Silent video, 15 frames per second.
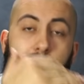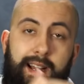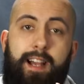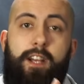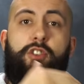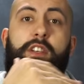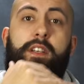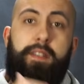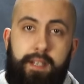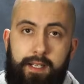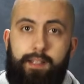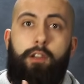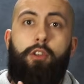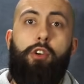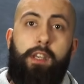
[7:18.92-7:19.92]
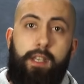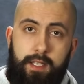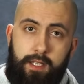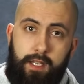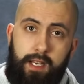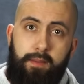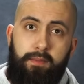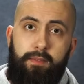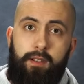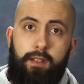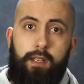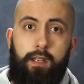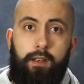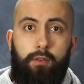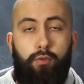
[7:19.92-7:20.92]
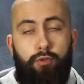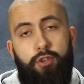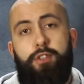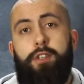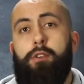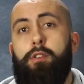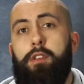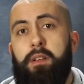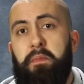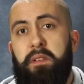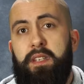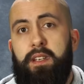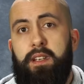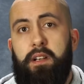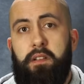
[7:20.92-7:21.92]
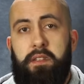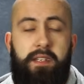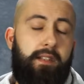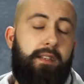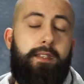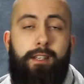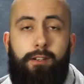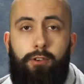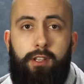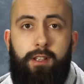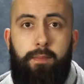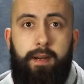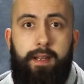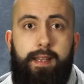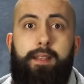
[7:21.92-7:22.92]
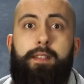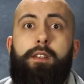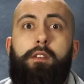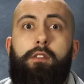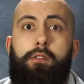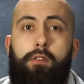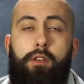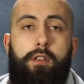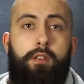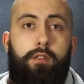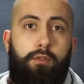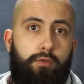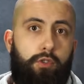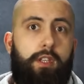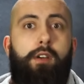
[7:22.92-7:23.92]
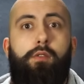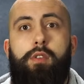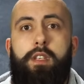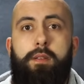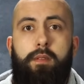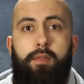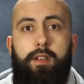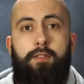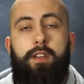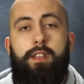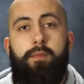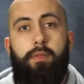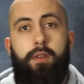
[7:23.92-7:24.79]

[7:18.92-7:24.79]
по каждой из технологий, из требований учите какой-то материал, делайте какой-то проектик. То есть, ну, вот так вот самообразование